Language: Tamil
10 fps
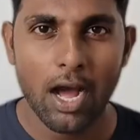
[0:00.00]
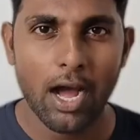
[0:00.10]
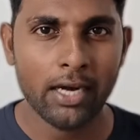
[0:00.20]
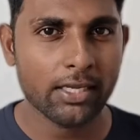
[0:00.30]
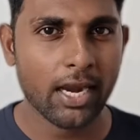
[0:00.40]

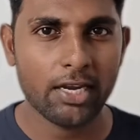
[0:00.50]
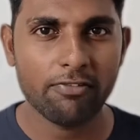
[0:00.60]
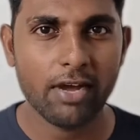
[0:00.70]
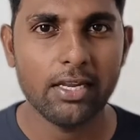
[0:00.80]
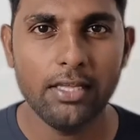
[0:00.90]

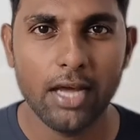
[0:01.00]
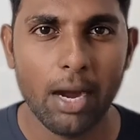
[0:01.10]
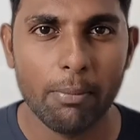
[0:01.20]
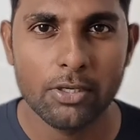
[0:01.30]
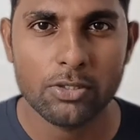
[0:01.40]
அன்கேனிங் வேலி
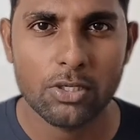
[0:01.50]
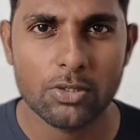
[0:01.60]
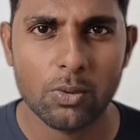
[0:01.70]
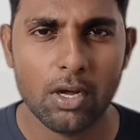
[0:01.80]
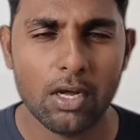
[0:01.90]
அப்படின்னு சொல்லி
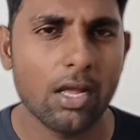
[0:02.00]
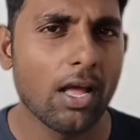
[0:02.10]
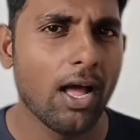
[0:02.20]
சொல்லுவாங்க